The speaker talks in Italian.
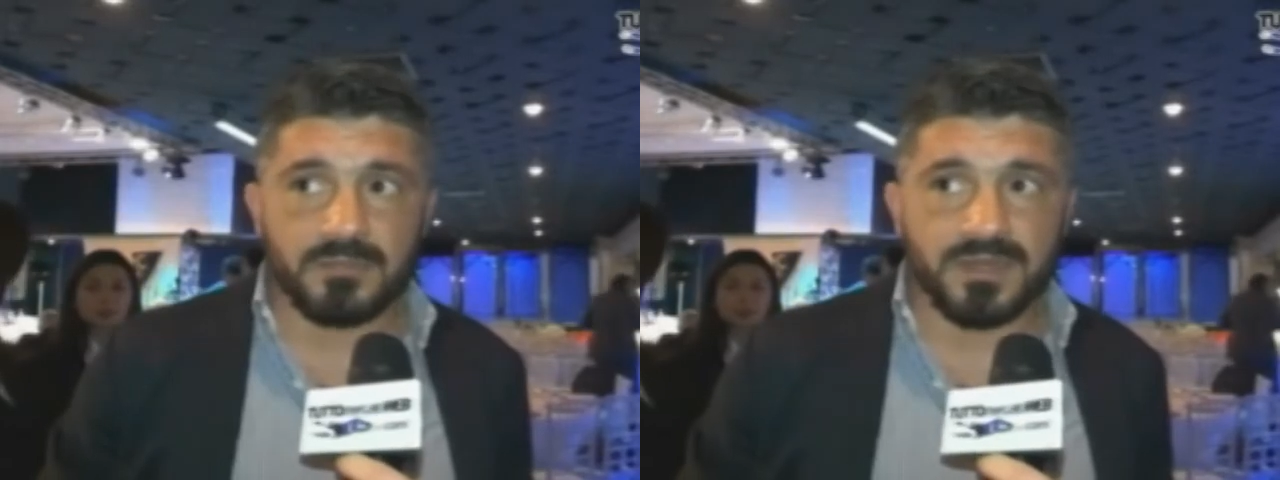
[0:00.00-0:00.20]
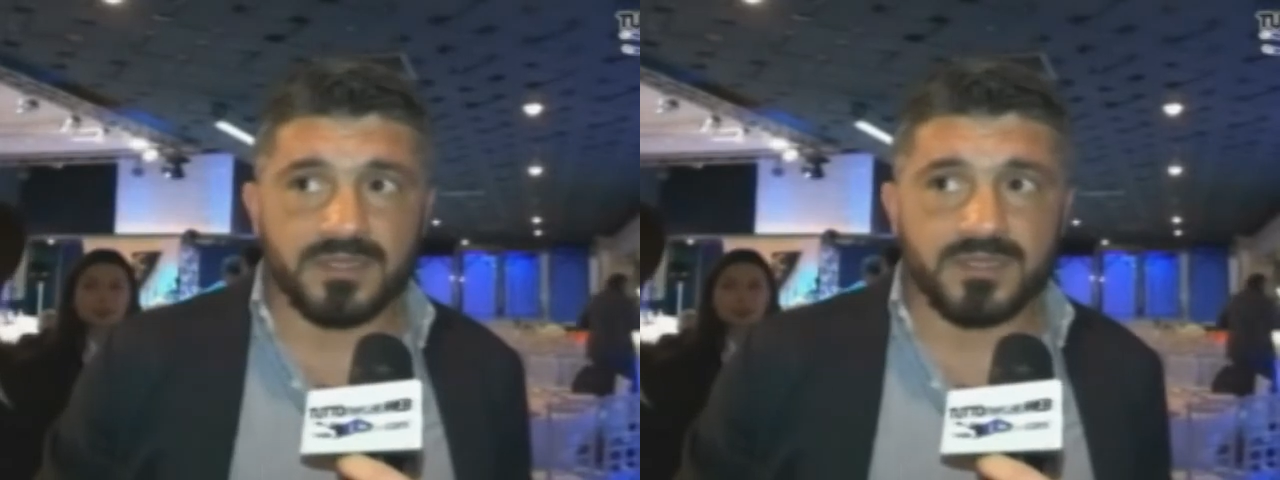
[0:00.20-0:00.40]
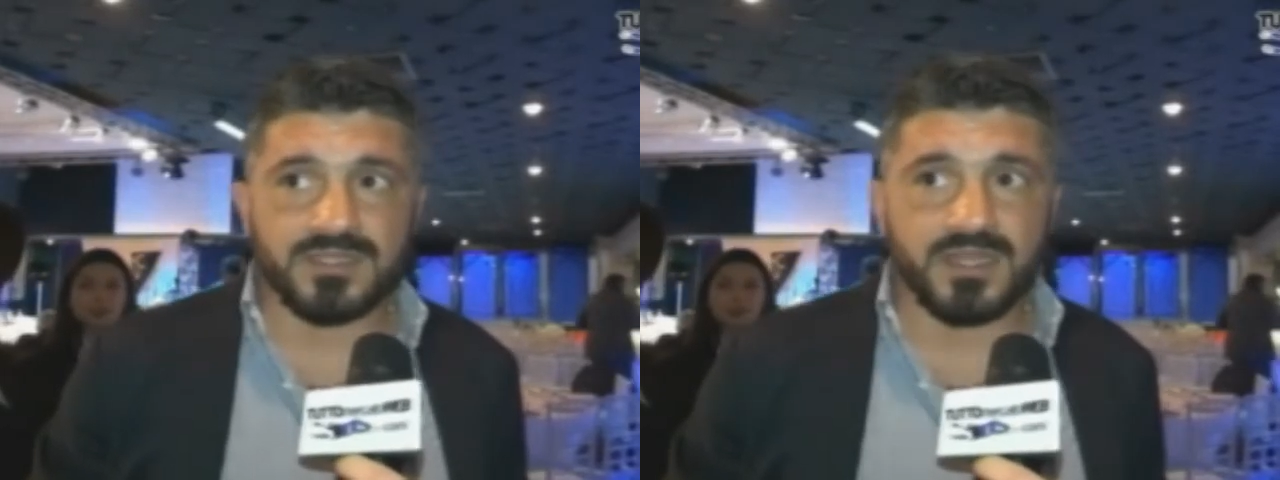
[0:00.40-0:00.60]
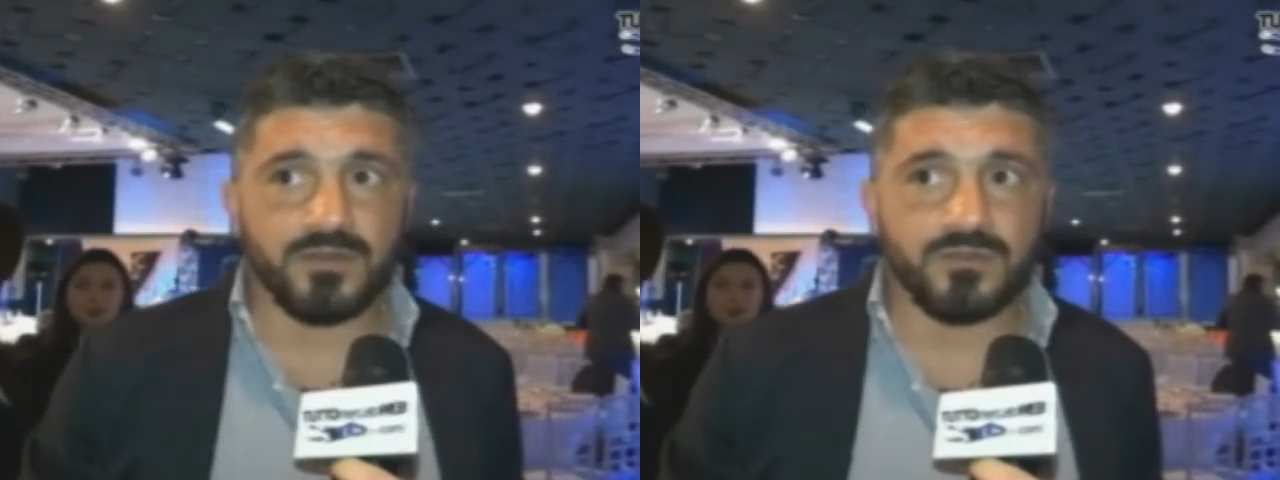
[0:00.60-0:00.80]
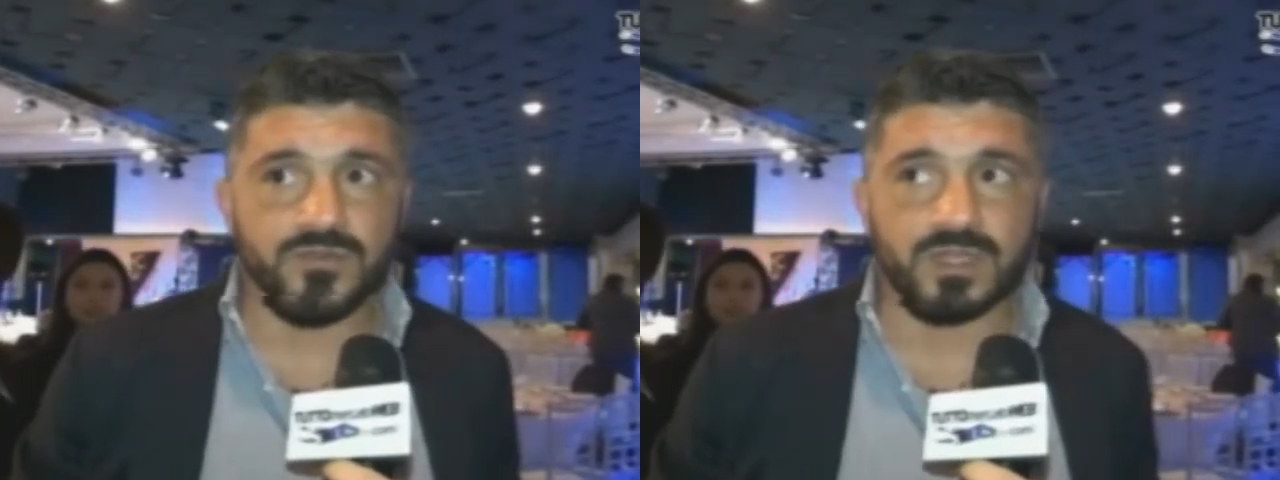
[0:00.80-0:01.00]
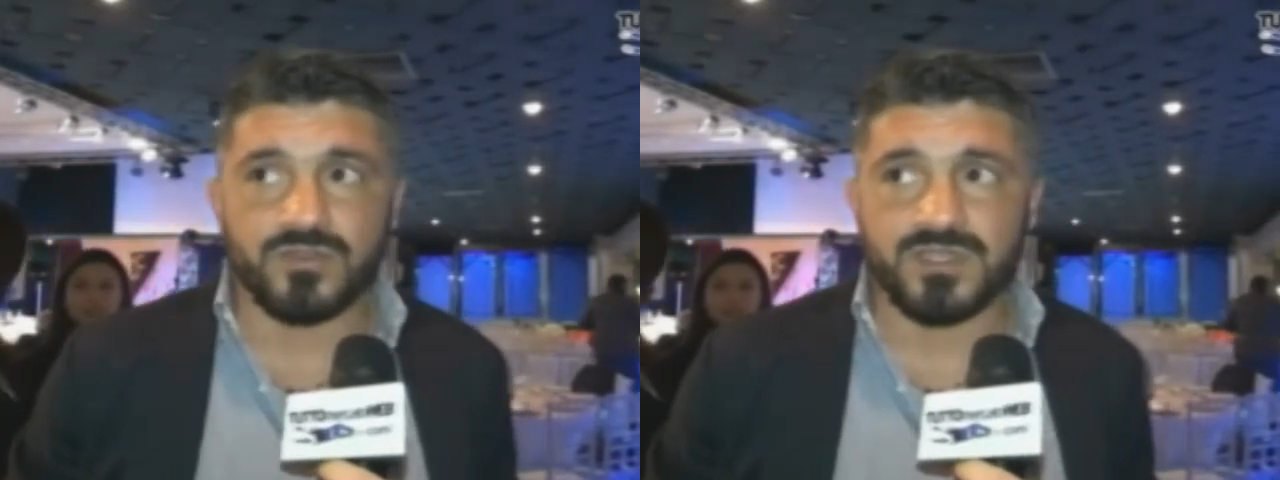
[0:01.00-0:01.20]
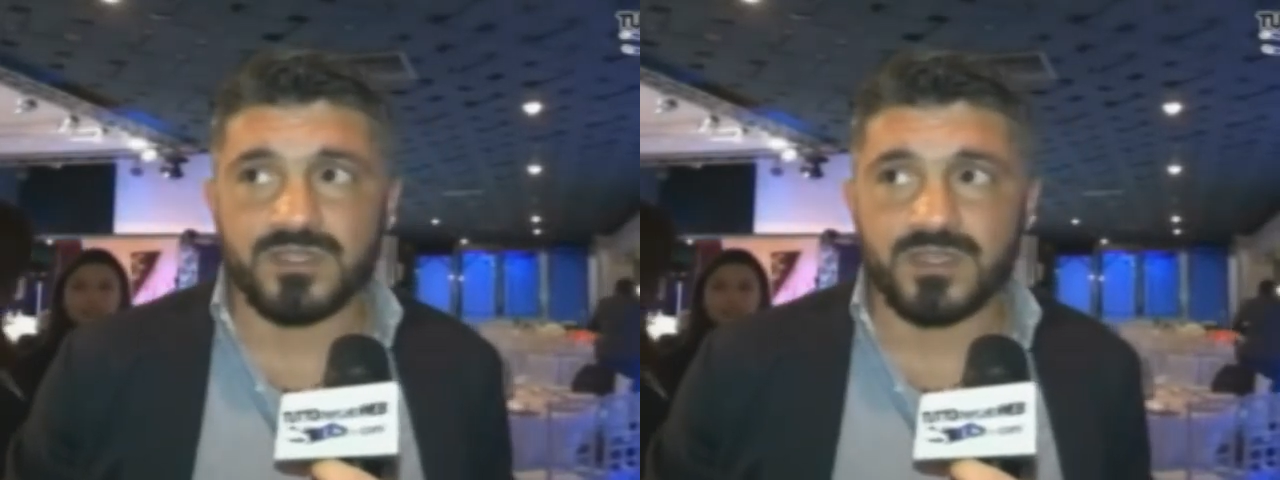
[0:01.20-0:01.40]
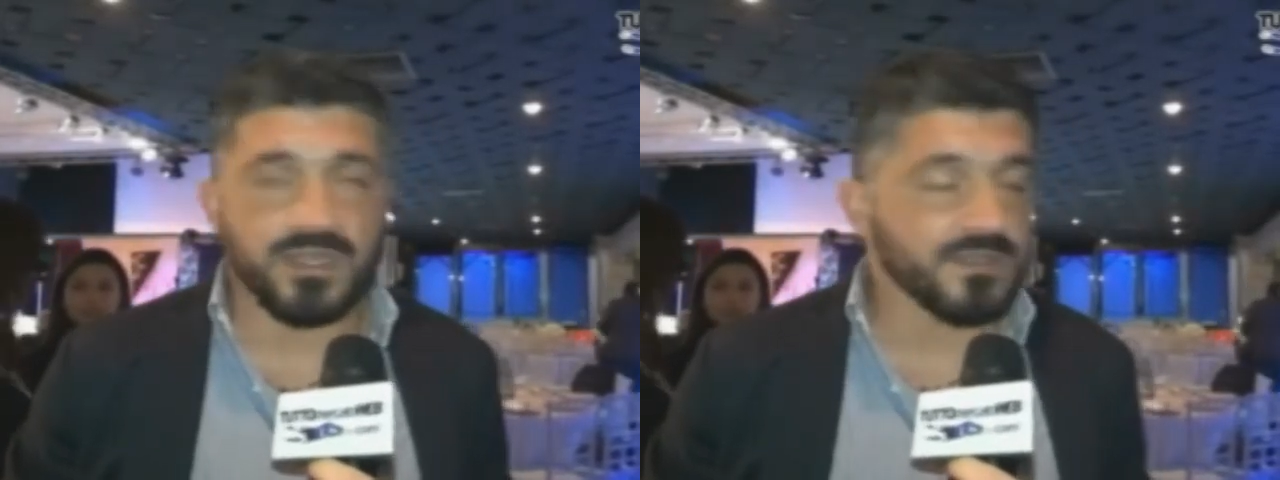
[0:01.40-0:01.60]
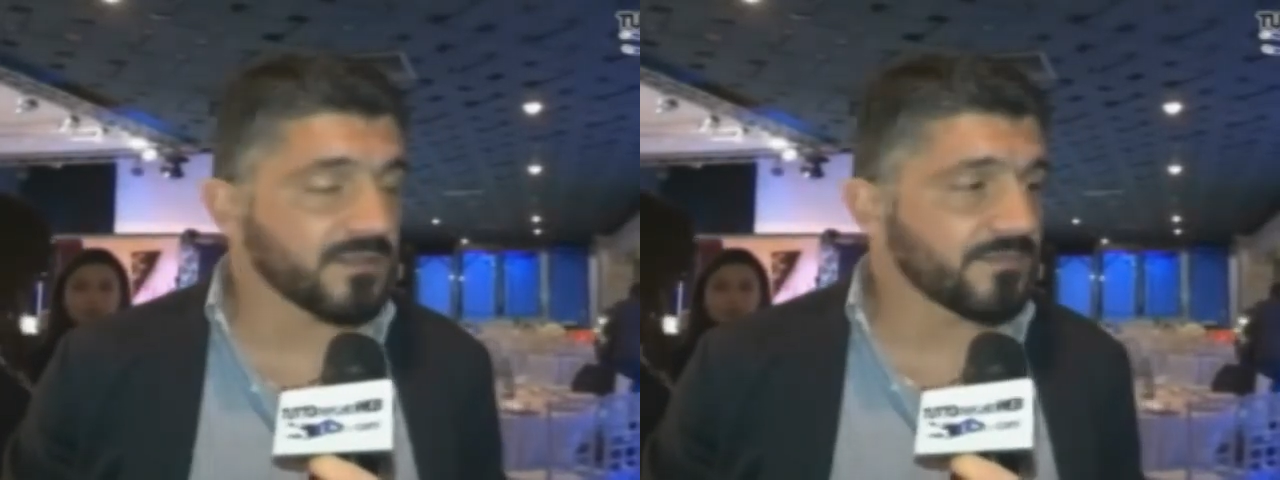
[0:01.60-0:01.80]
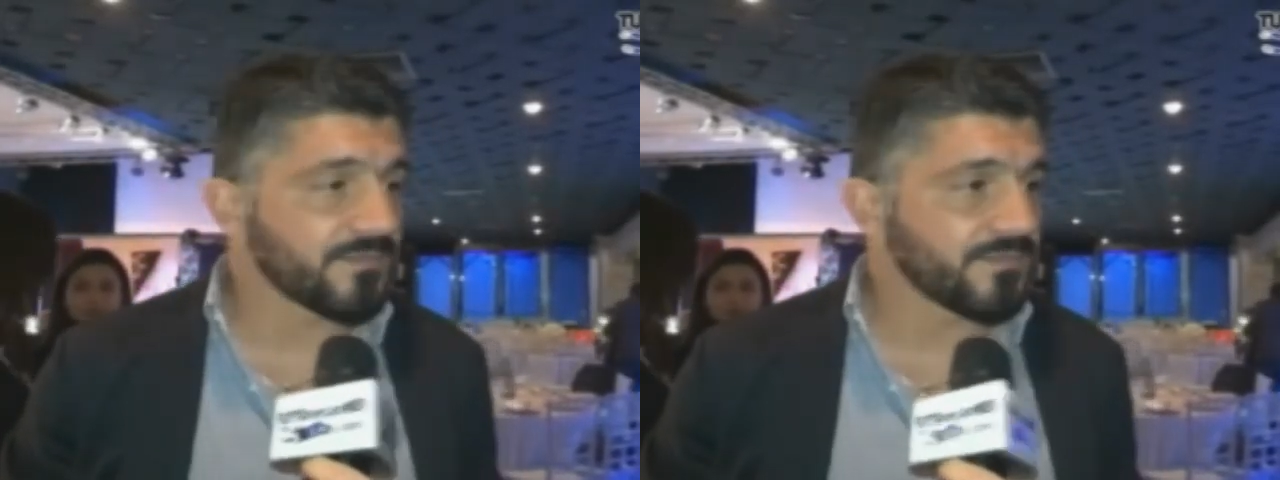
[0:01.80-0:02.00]
partite saranno tutte così
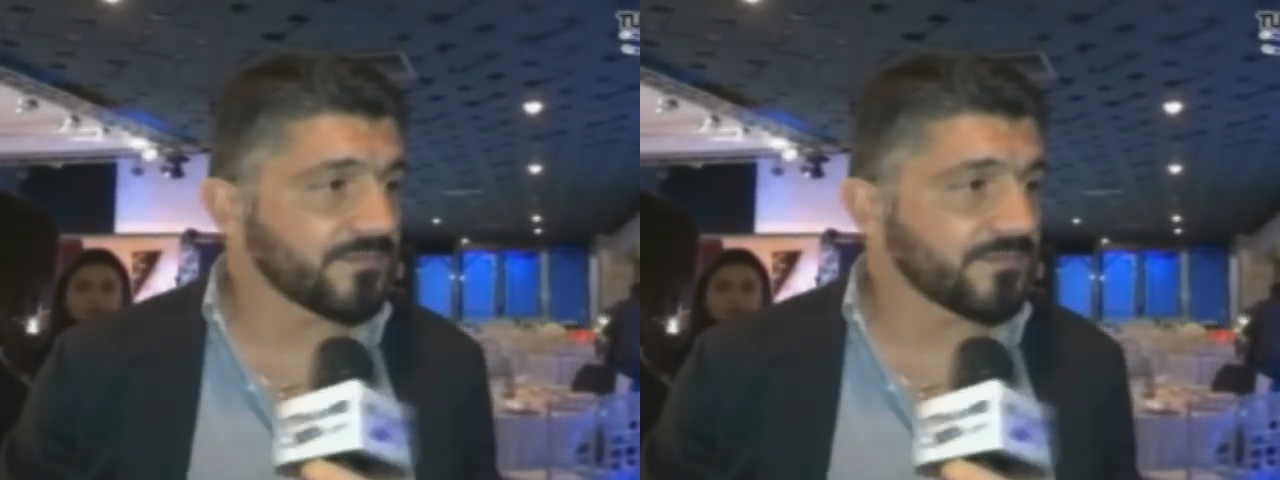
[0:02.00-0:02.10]
tirate.